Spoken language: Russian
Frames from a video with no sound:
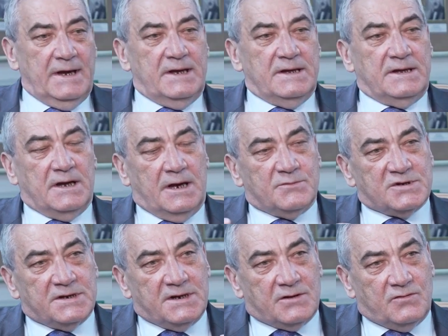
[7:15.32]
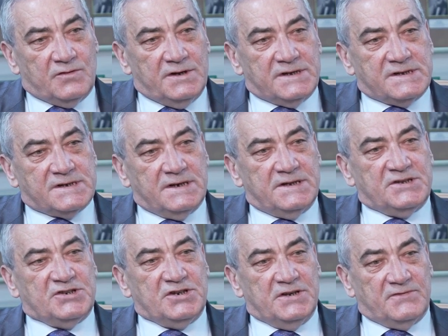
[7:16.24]
Там же находится
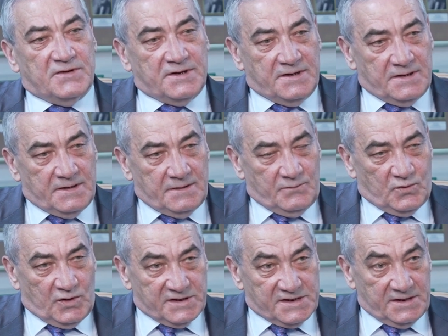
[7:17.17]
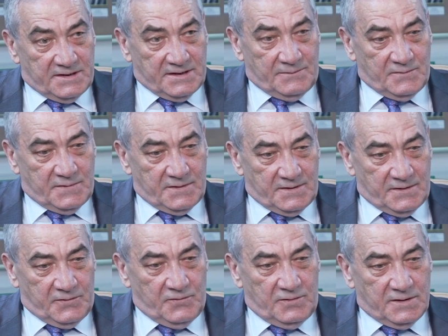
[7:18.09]
четверть, по оценкам
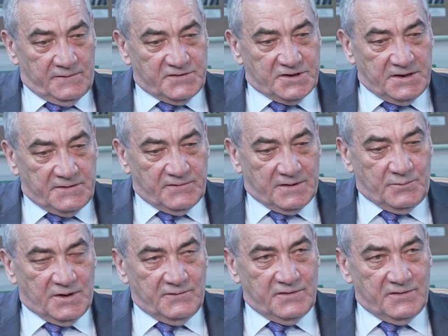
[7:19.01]
геологов, четверть мировых